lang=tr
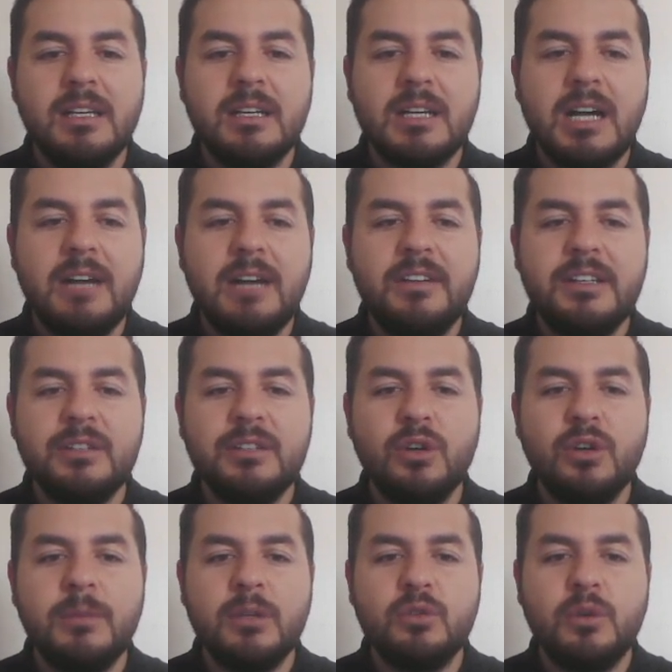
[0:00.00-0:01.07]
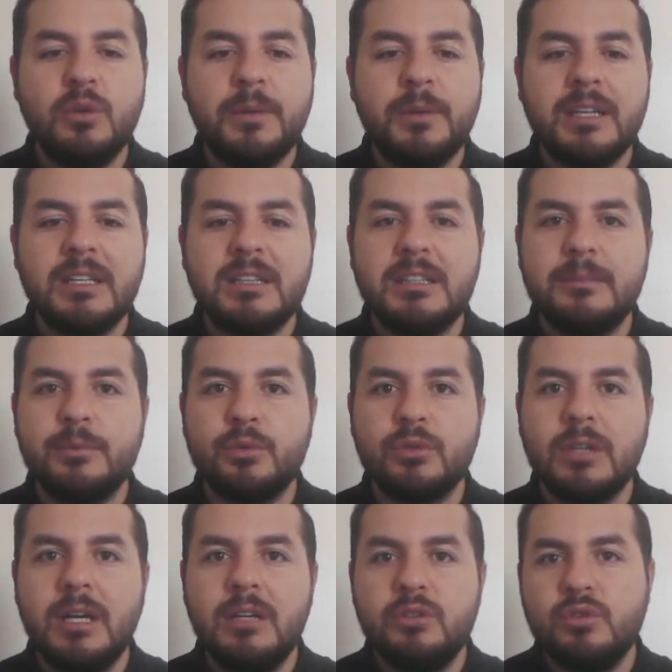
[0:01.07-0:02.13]
Kahverengi orman toprağı gitti
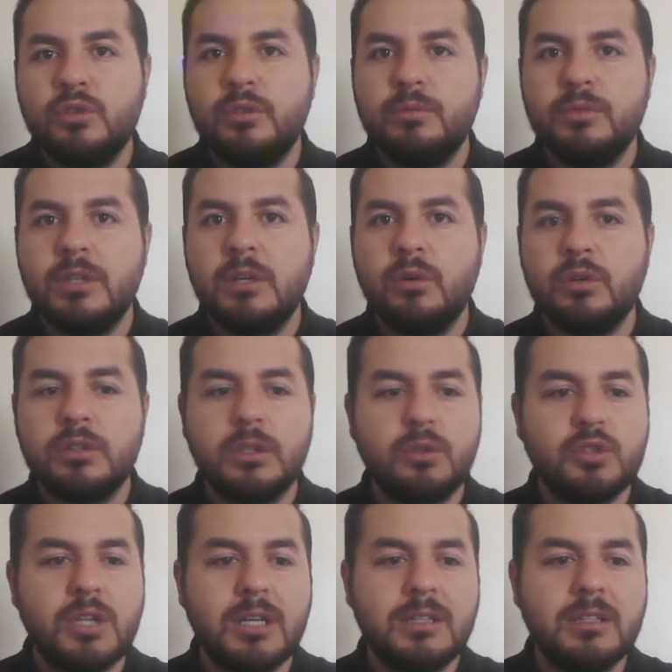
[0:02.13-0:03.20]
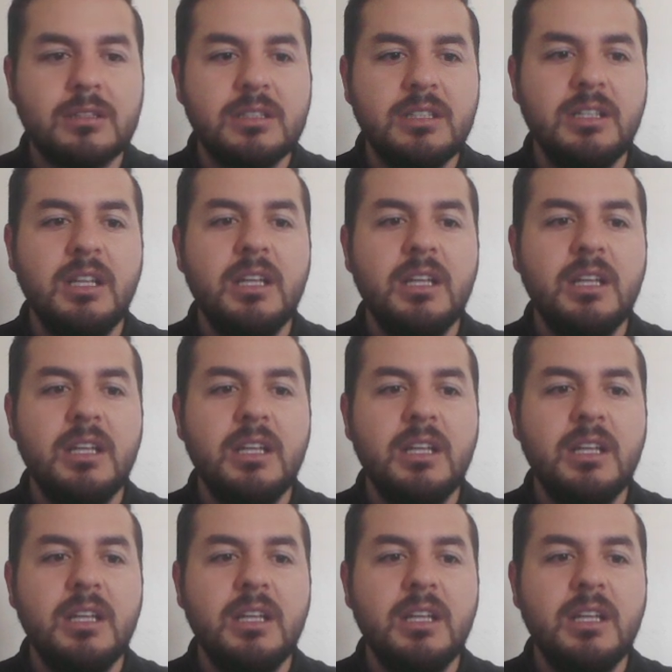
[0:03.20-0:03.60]
burada. Çünkü bunlar orta kuşaktadır.